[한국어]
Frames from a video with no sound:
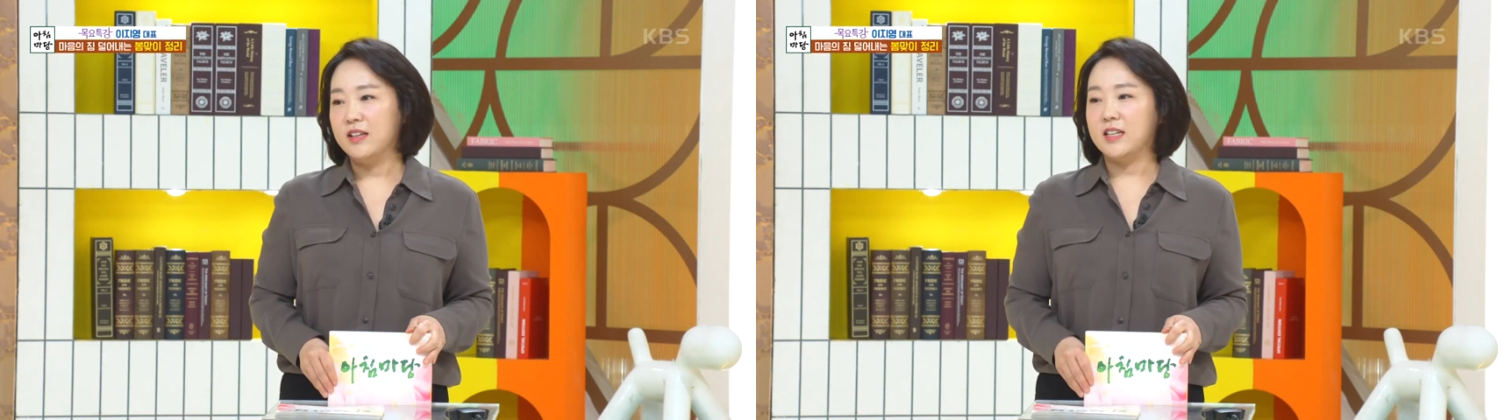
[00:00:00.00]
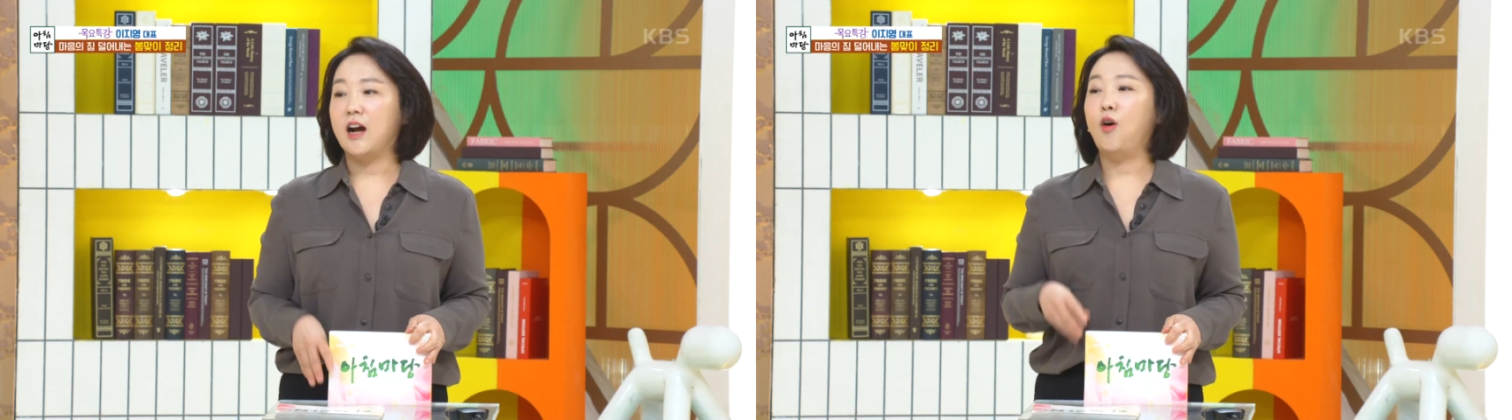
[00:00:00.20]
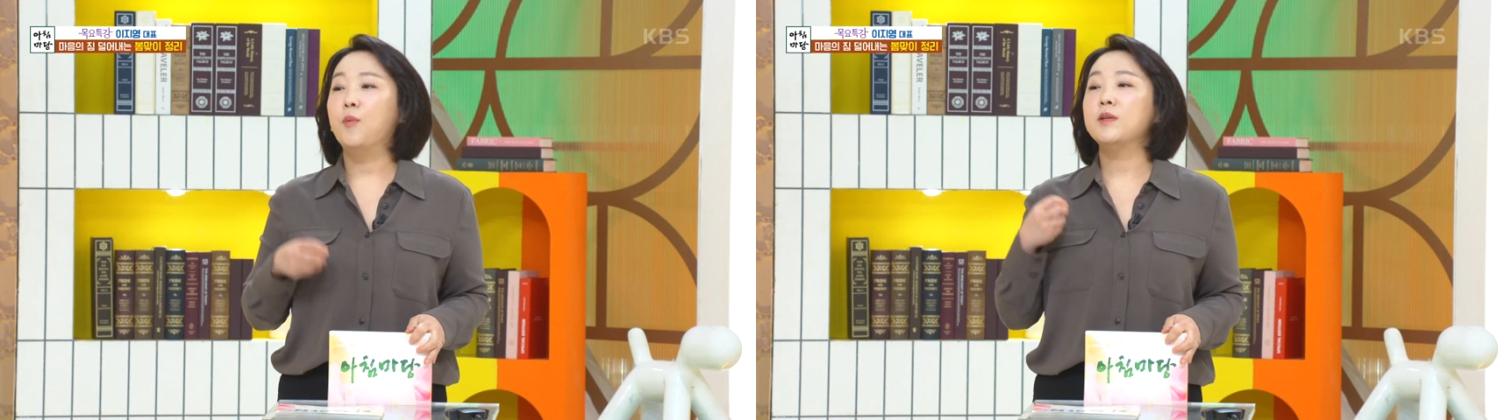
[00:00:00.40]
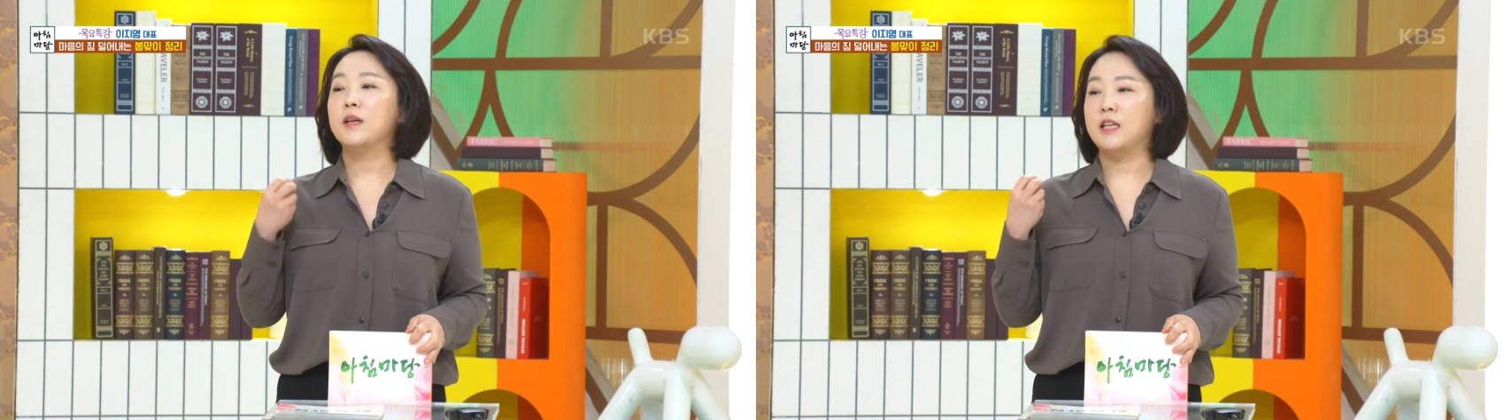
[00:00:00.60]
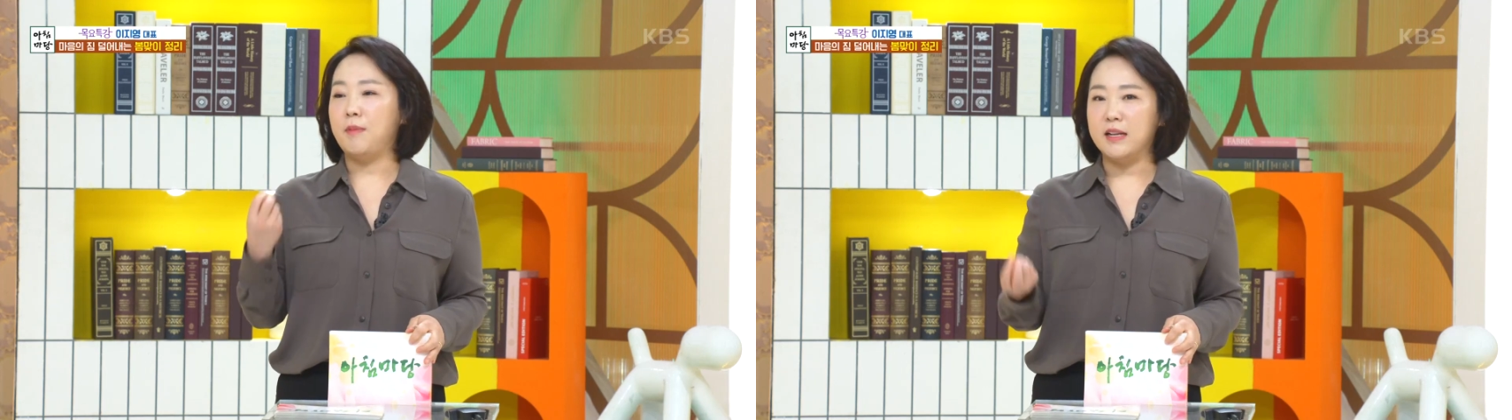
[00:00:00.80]
제가
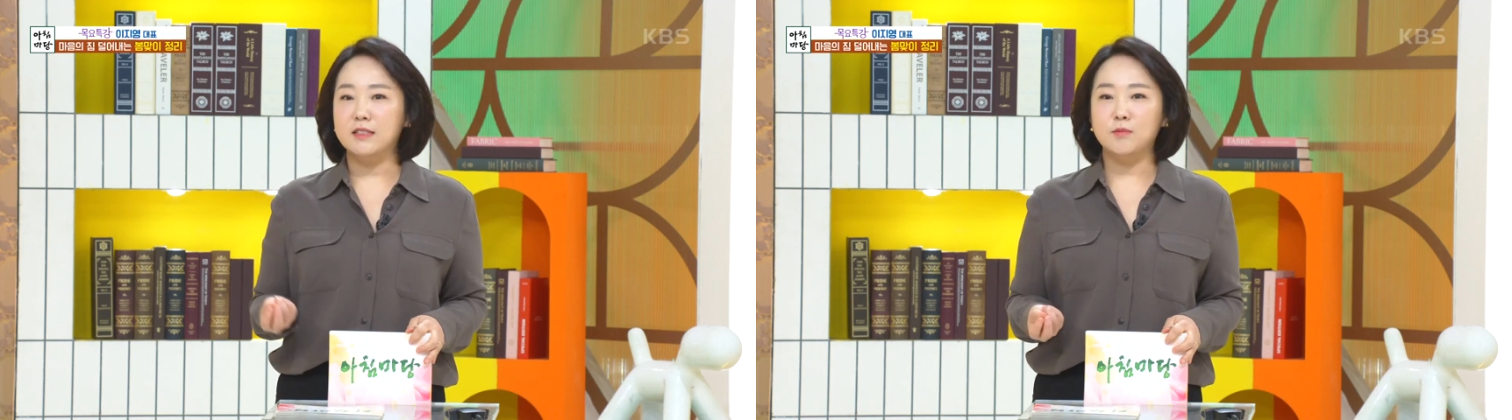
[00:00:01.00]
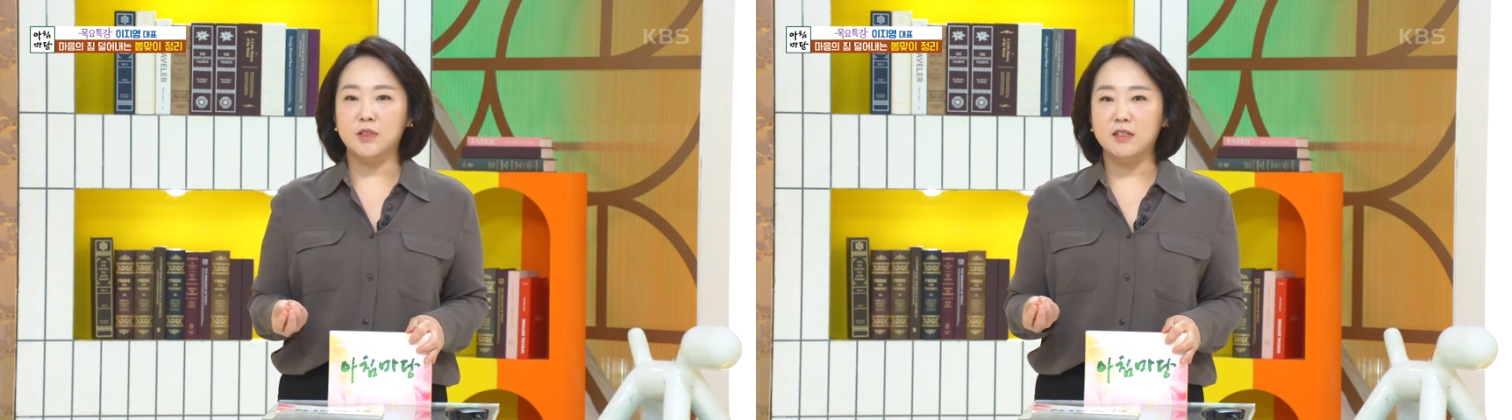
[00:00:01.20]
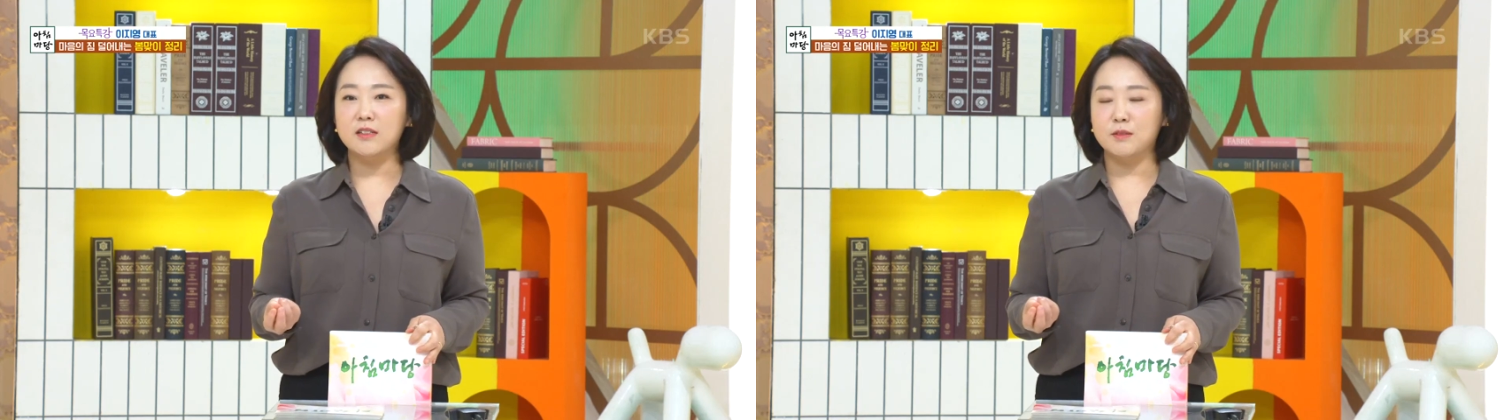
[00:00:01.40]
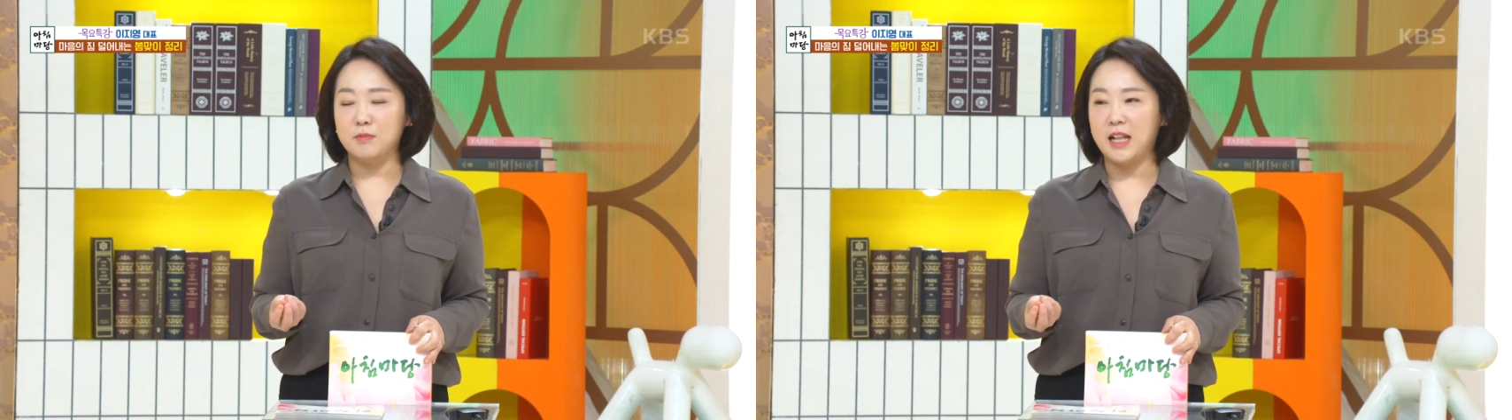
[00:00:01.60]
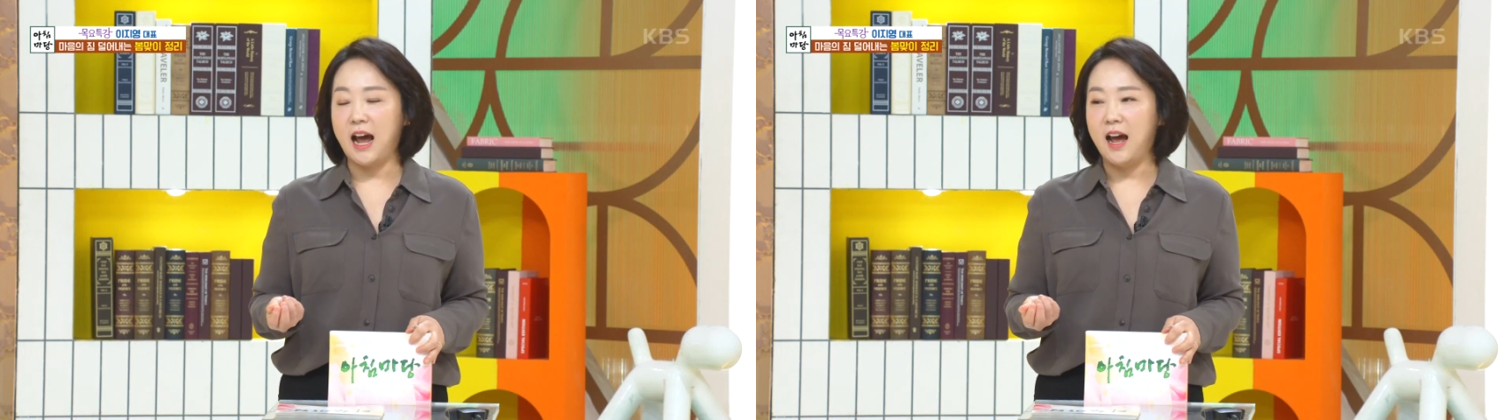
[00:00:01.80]
어머니한테 말씀을
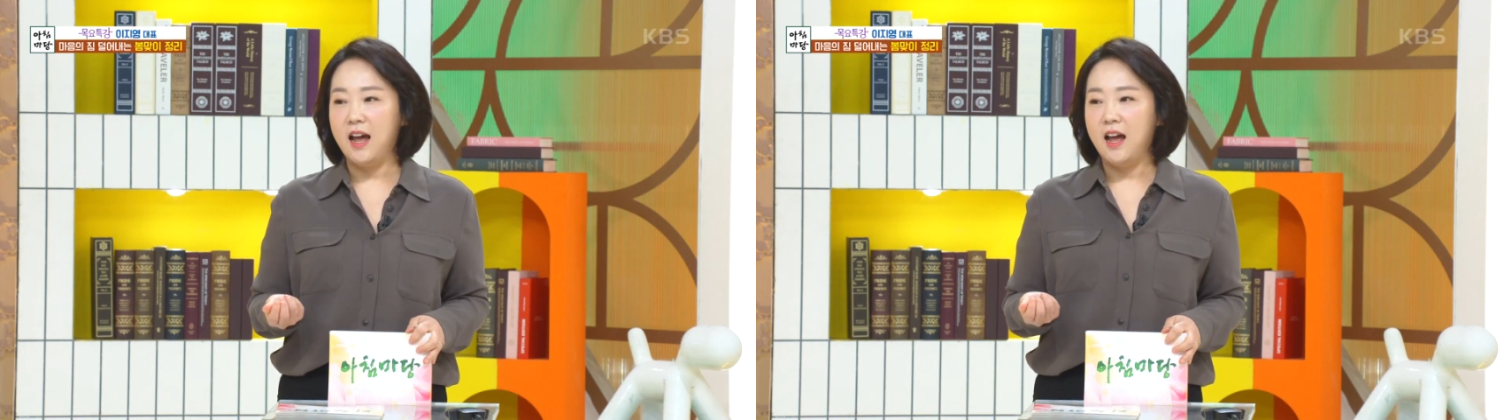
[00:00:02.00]
드렸습니다.